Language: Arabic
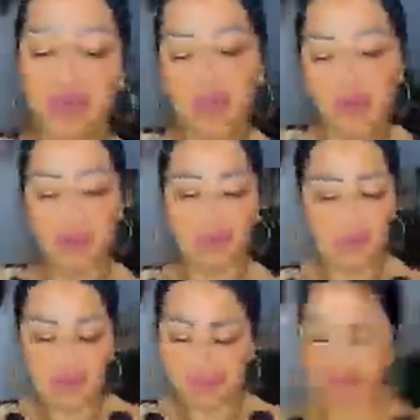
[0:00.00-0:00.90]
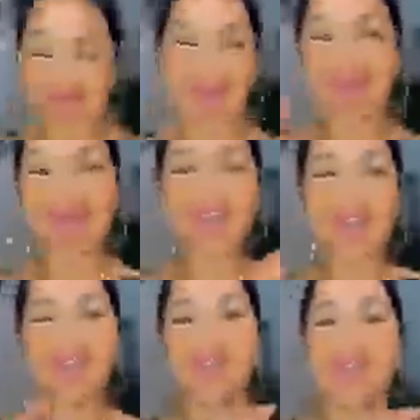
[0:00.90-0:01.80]
شوفوا داك اللي عشتي
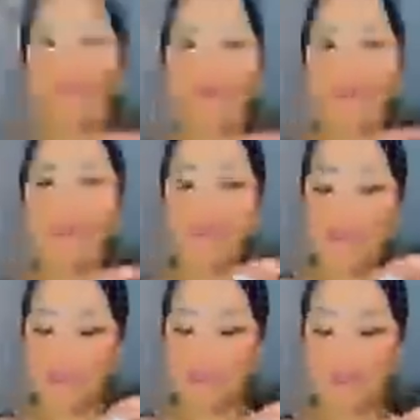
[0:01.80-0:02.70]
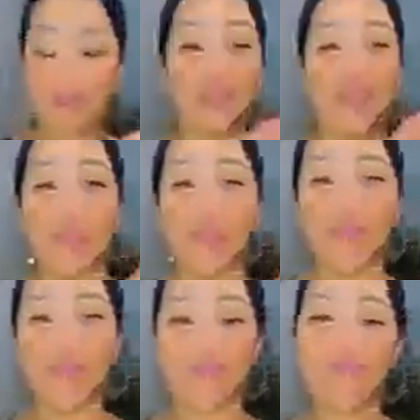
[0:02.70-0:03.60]
قلشتيه لكم هذا العام هذا العام
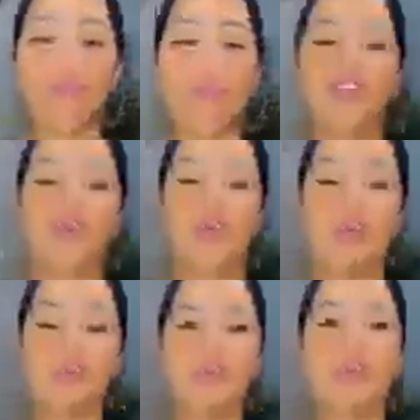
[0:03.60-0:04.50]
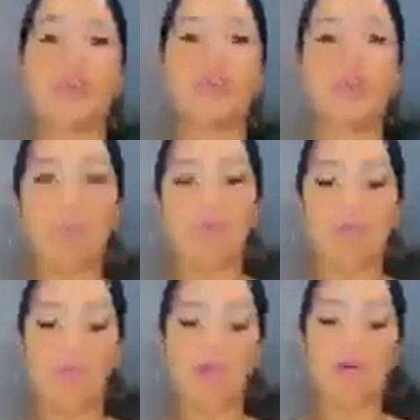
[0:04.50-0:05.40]
وين ما كيما العام اللي فات خص اون
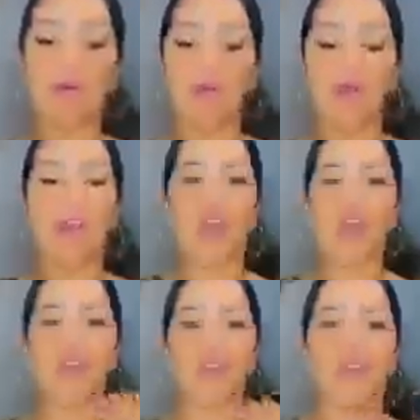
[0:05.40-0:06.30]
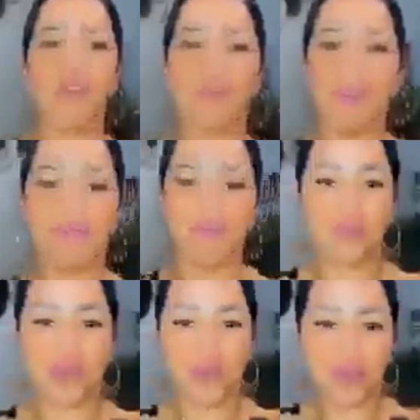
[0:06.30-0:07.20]
بافي لي غوب عشيت بي
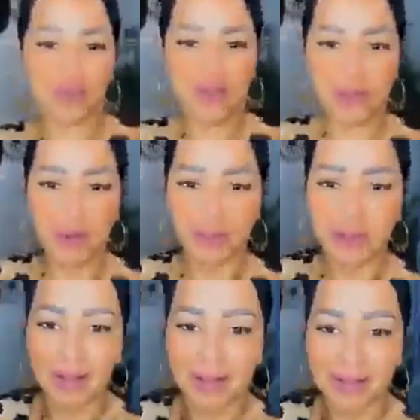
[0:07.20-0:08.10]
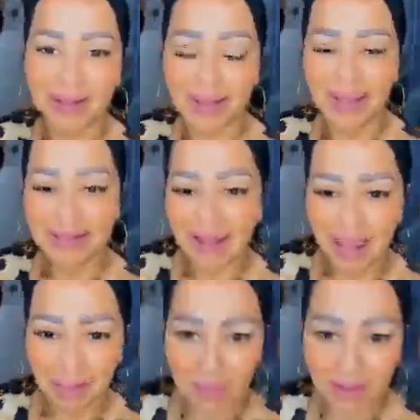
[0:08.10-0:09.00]
في جويه وعشيت مهوده هذا
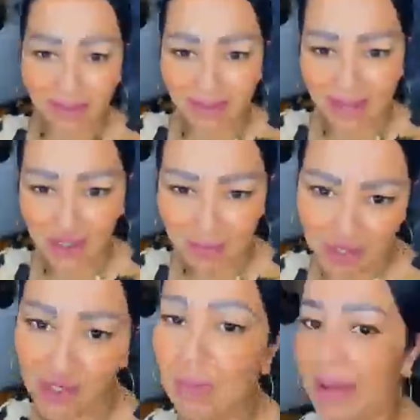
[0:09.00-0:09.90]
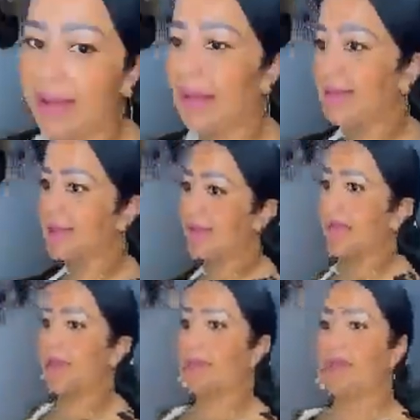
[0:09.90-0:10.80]
العام القلاش مانيش مبان اي
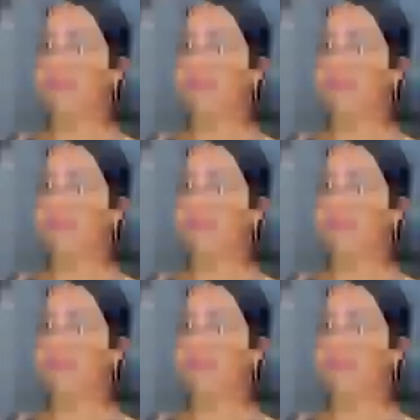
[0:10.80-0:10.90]
صح